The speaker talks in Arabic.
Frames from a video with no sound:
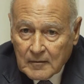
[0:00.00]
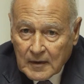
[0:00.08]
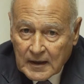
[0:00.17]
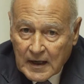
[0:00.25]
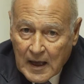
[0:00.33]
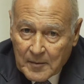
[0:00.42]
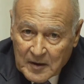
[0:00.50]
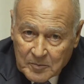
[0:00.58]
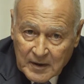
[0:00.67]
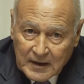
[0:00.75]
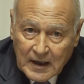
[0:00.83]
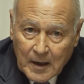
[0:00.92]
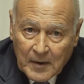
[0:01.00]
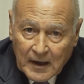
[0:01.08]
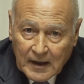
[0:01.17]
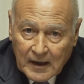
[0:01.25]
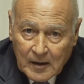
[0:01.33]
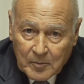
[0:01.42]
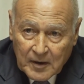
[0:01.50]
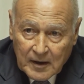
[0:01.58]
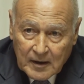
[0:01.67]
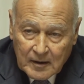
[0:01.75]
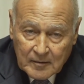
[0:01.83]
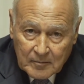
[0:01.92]
اللي قامت به الجامعه
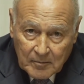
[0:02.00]
العربيه